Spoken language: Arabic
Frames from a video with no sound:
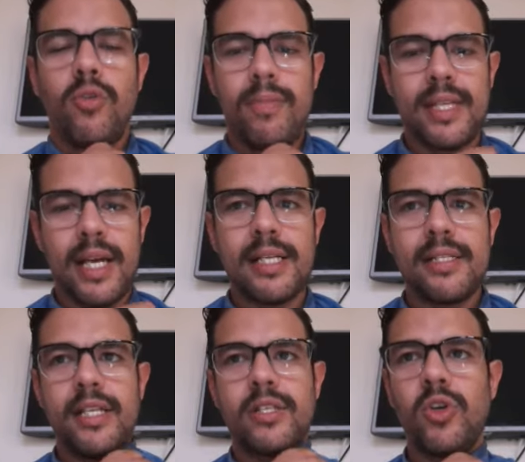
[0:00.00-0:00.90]
ومازال
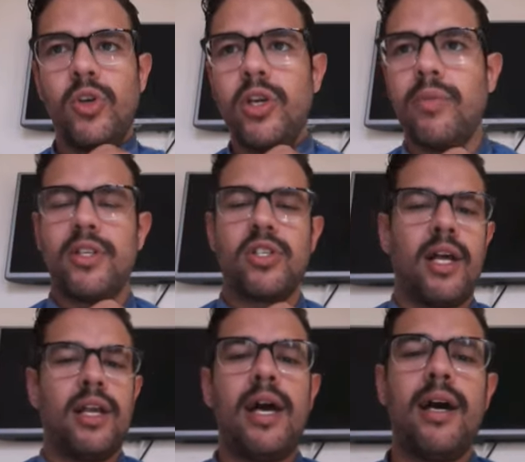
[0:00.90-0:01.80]
غنتحدثوا عليهم ان
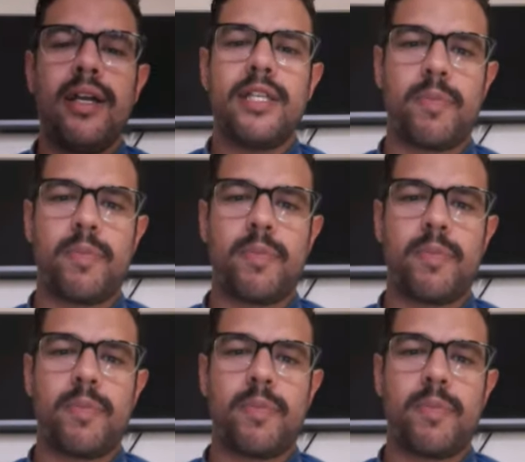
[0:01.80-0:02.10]
شاء الله